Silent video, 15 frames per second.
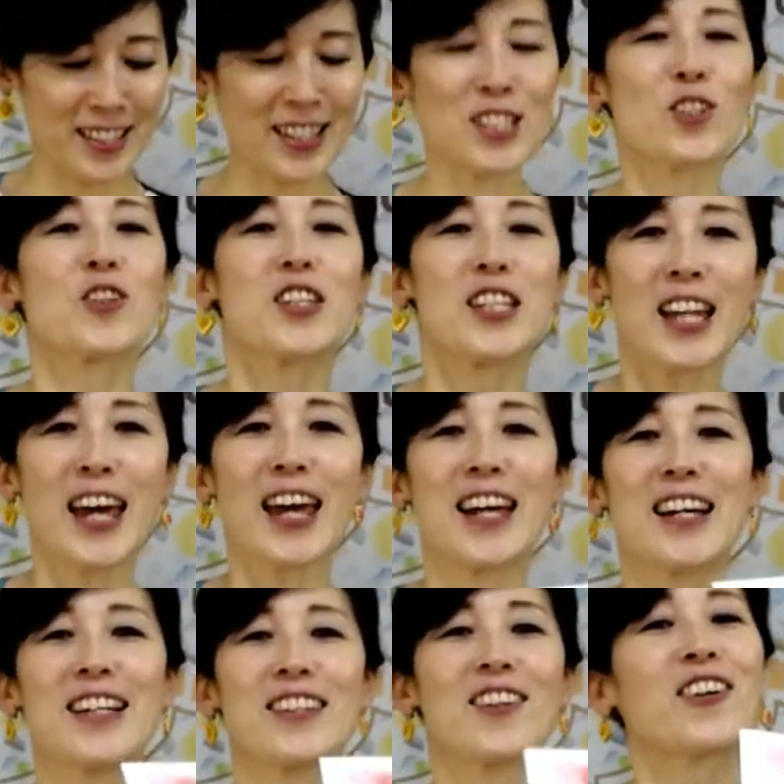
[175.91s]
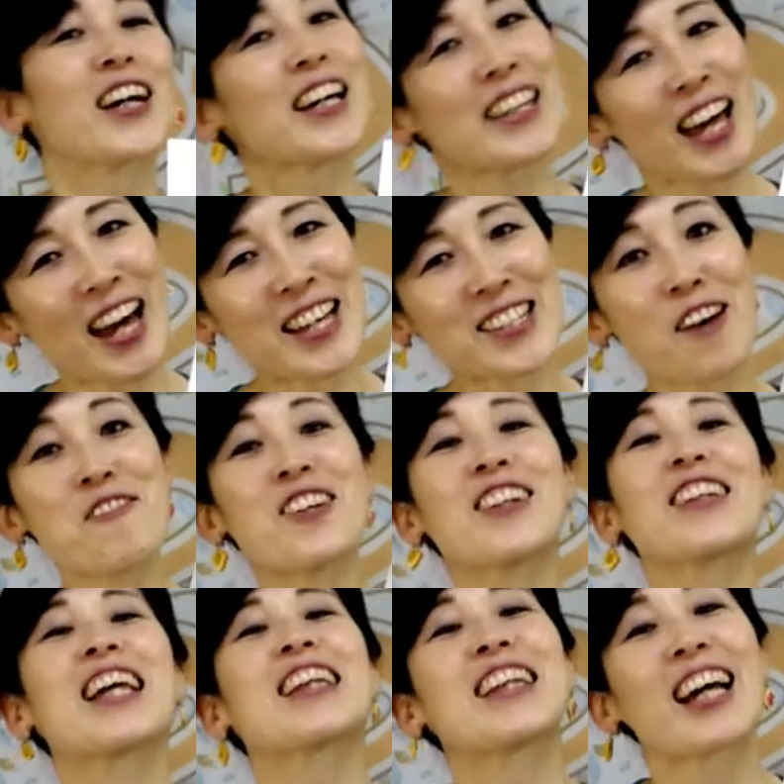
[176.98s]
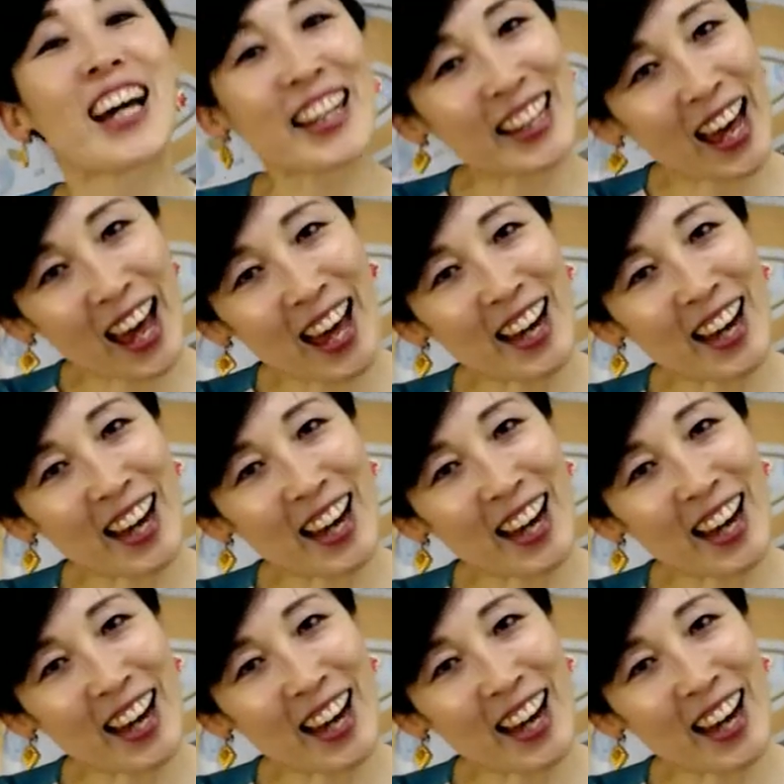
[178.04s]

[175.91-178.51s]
一緒にね、どうかな、寒くなったかな、